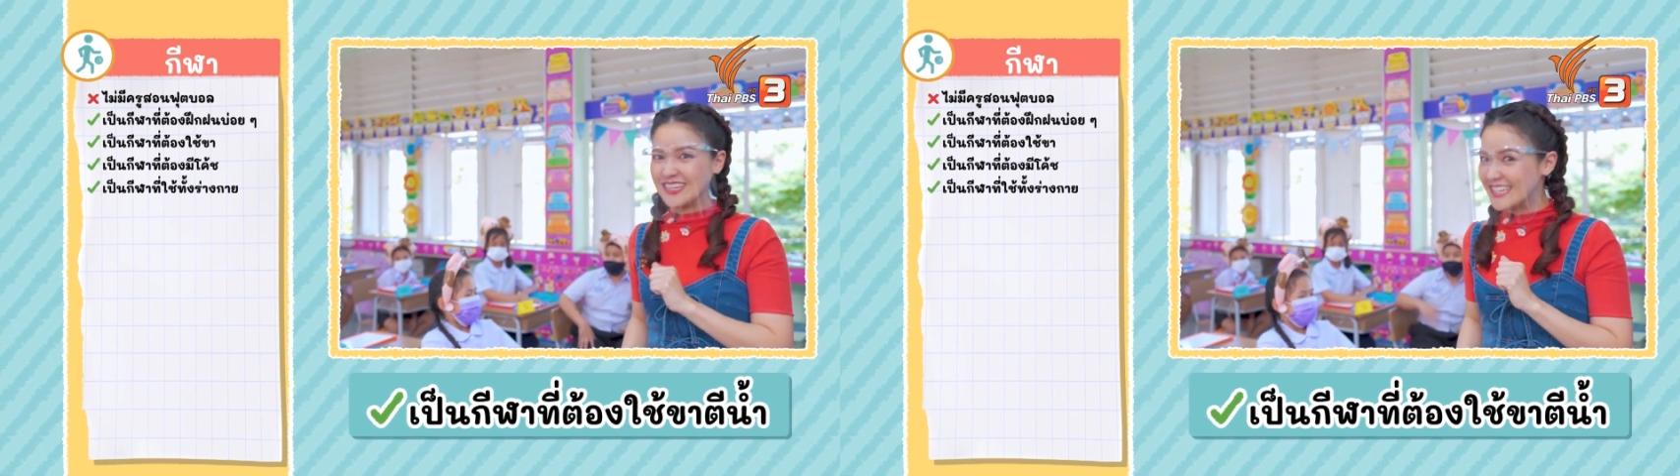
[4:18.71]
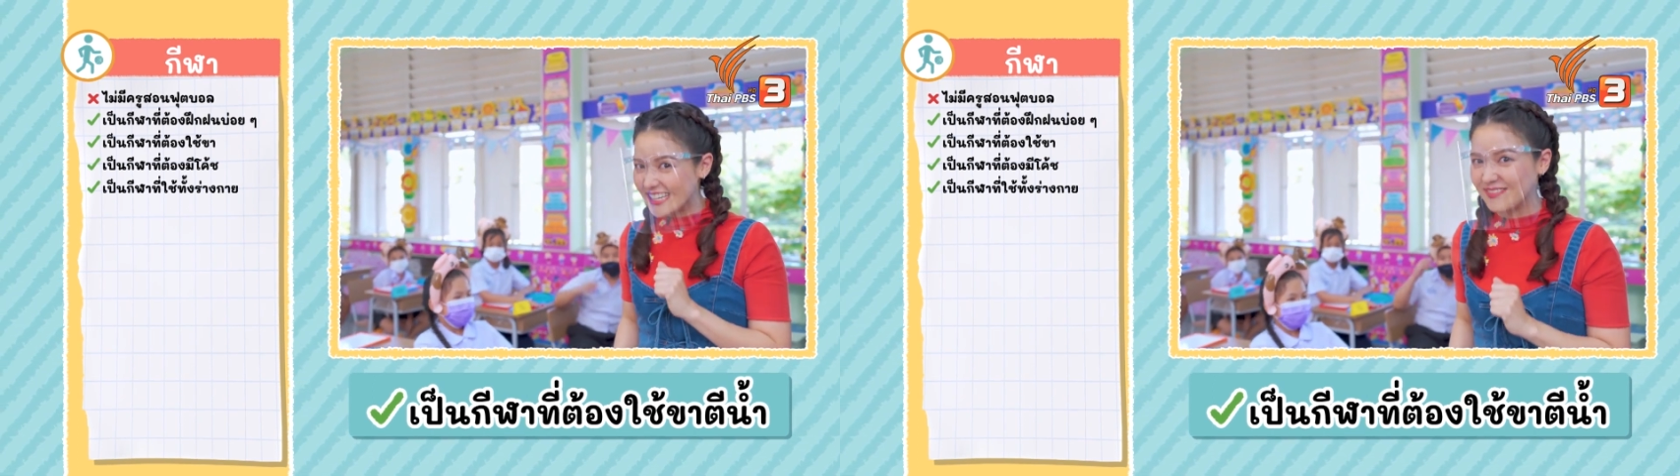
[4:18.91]

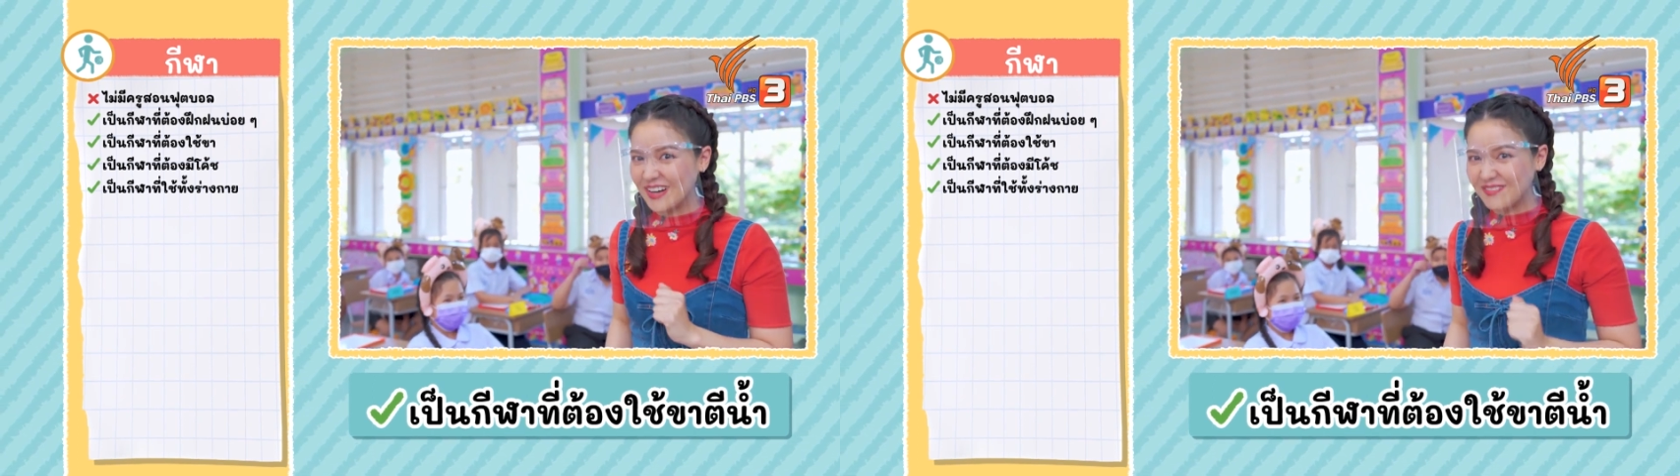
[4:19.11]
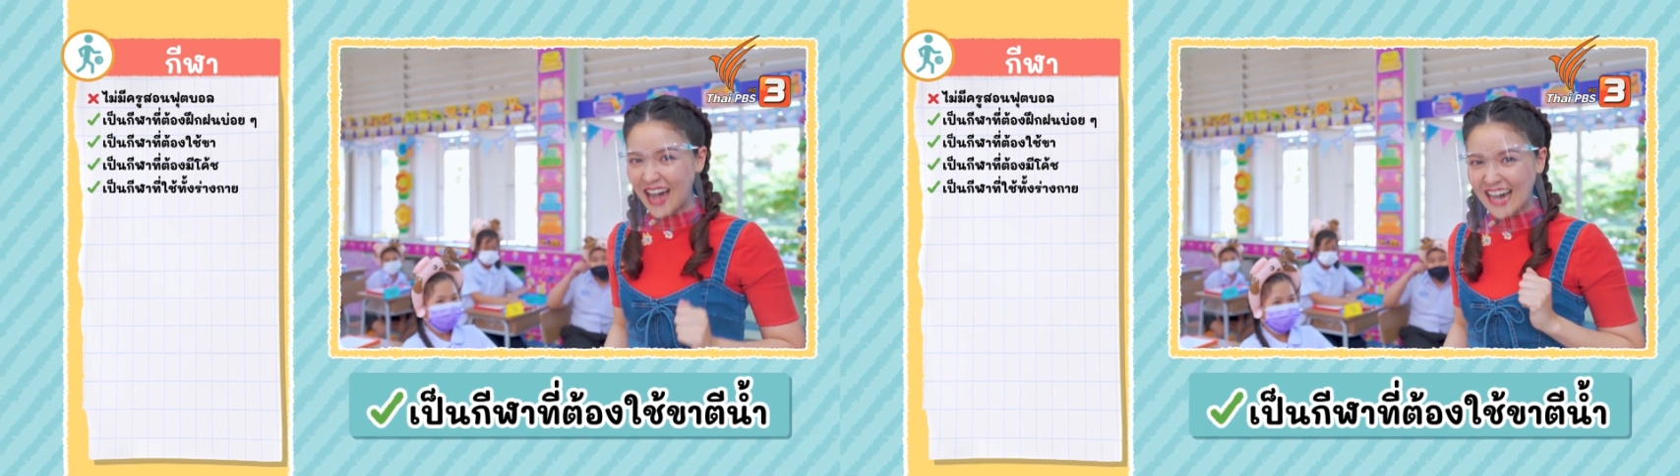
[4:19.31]
นี้ดี
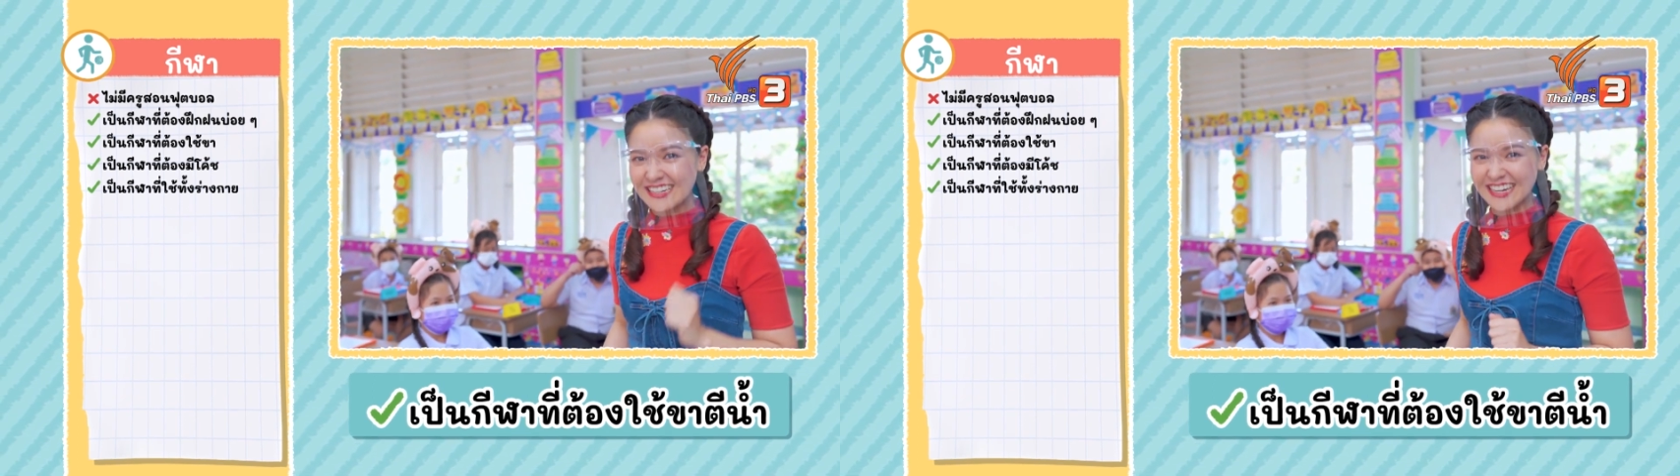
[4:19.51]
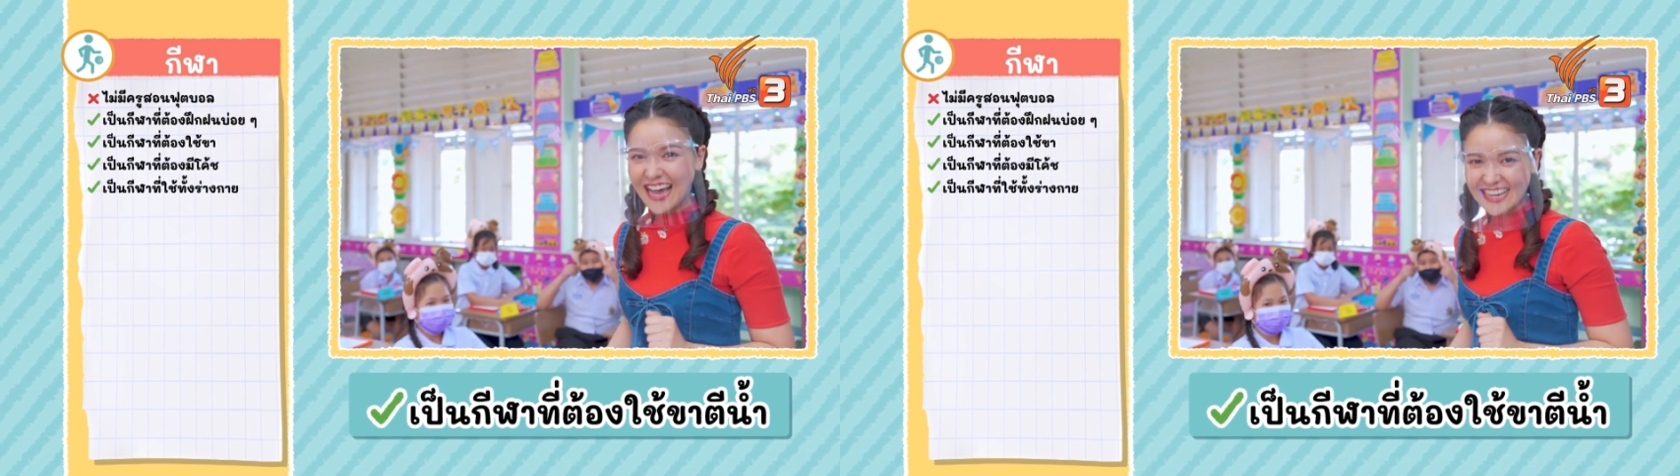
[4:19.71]
มากๆ
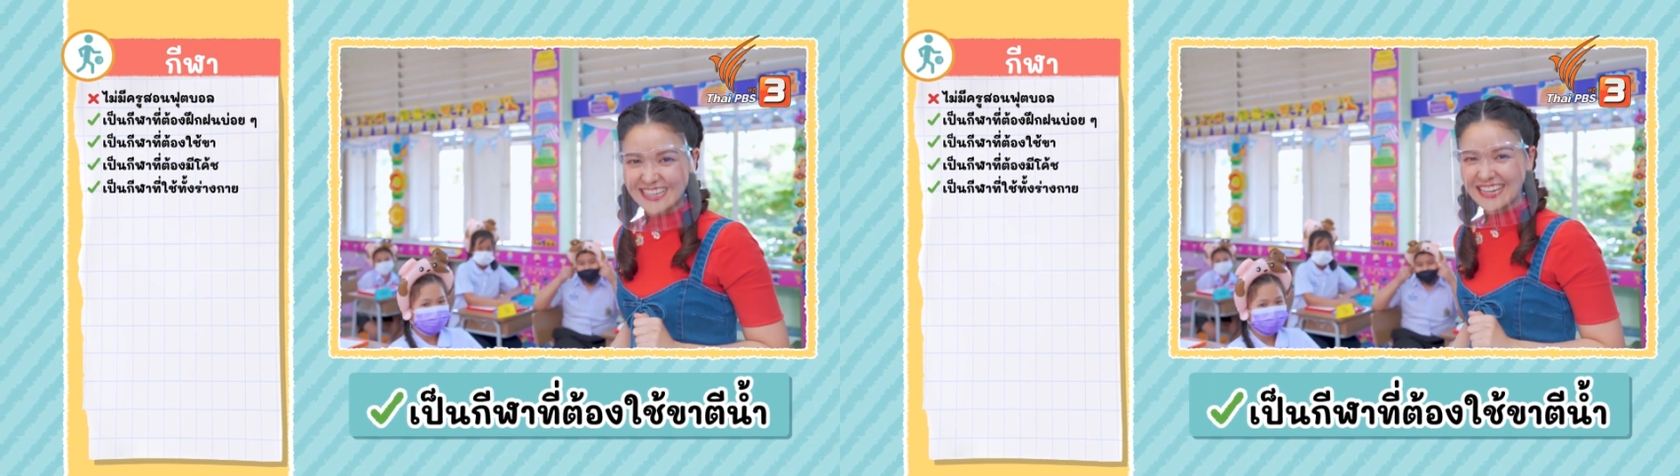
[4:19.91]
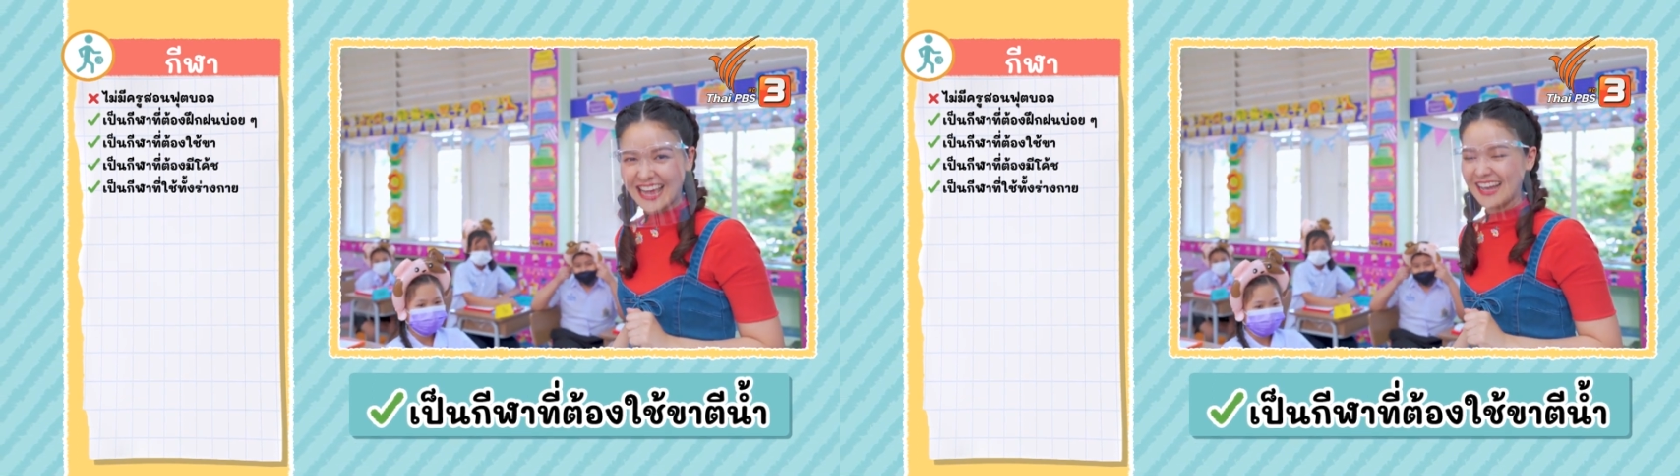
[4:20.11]
เลยค่ะเด็